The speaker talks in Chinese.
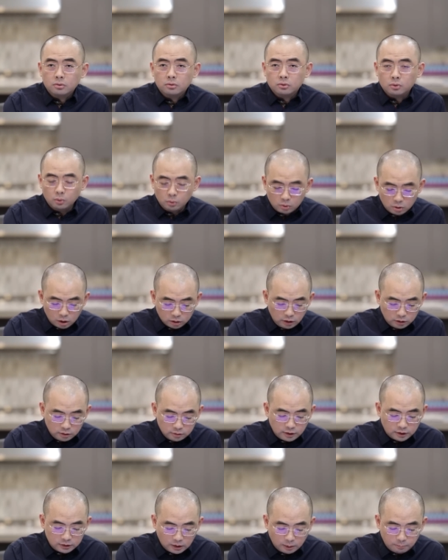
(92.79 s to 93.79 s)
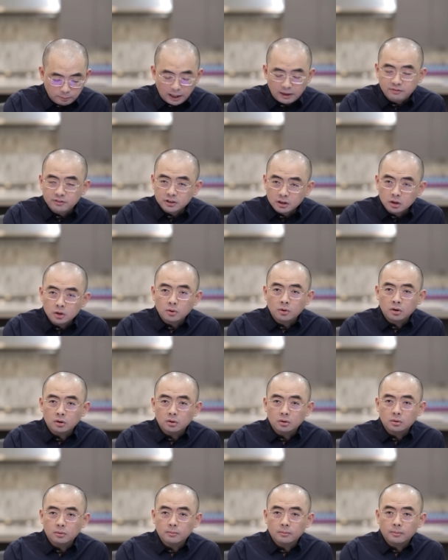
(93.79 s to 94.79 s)
总高端人才的百分之六十
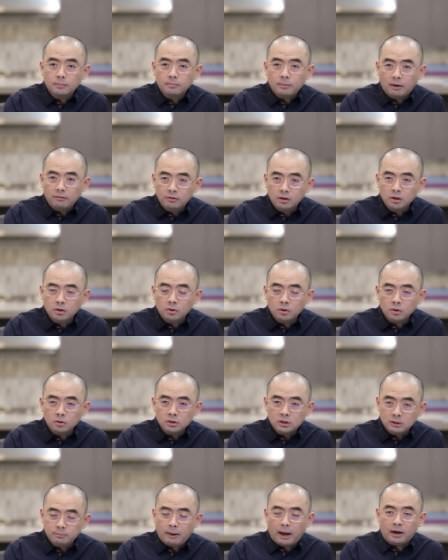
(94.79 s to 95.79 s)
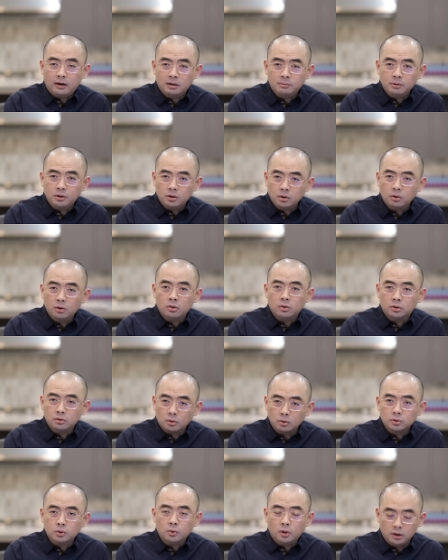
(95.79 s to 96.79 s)
六，百分之六十六，一百个人有六十六
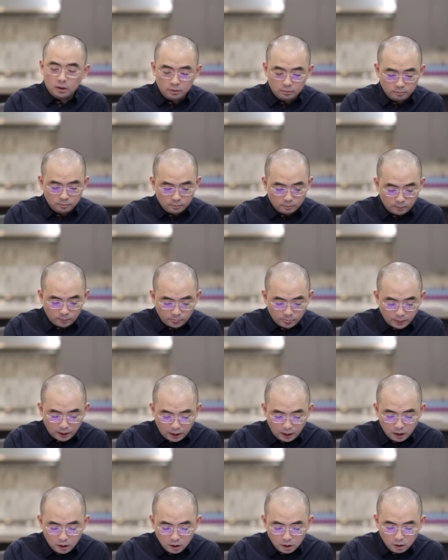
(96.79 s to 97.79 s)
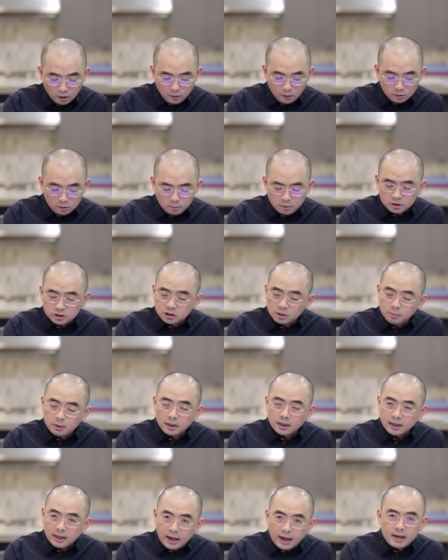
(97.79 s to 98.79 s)
都是中国人，啊，那么什
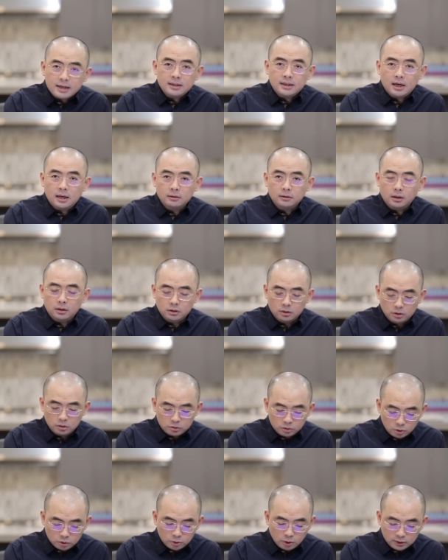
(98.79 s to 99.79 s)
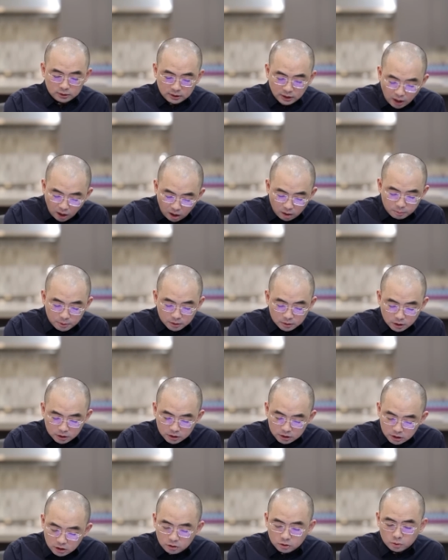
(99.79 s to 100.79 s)
么概念呢？就是说，第二名呢
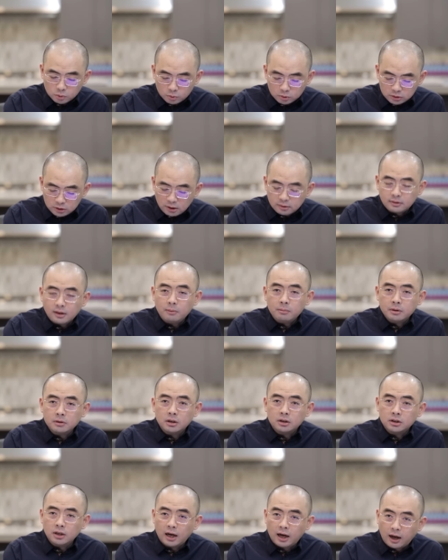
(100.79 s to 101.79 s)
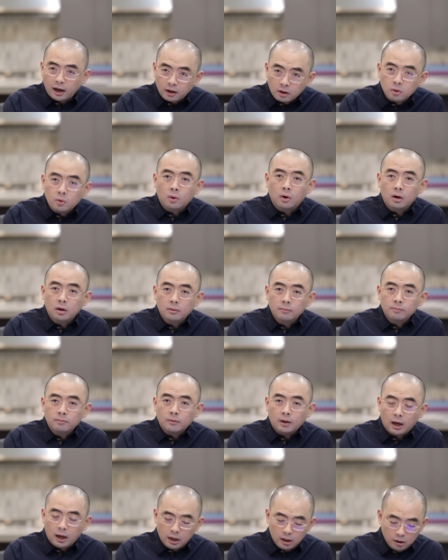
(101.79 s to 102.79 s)
是印度，第三名呢是韩国，
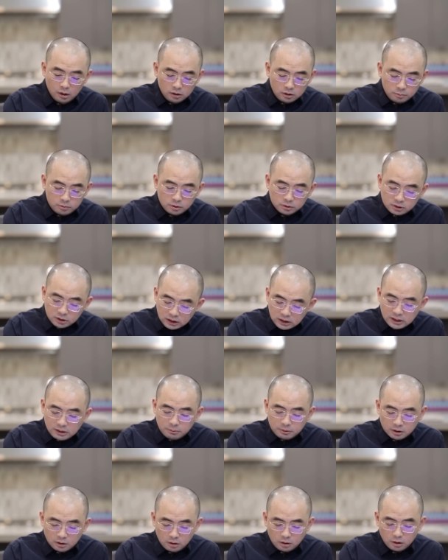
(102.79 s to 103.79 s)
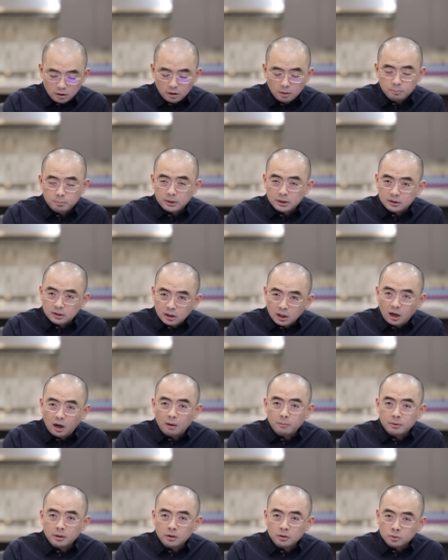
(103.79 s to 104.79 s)
啊，那么就第一名比第
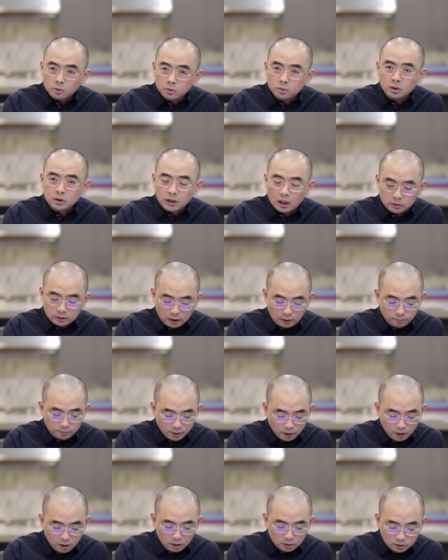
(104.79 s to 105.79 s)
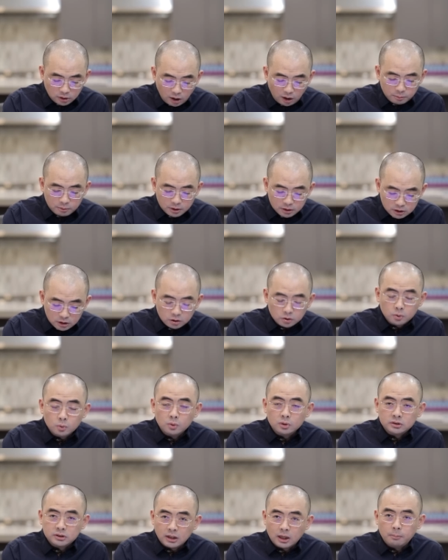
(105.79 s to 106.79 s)
二名多多少呢？第二名印
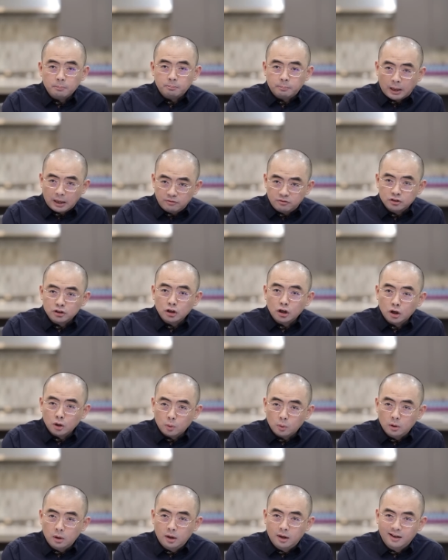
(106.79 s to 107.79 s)
度占百分之六，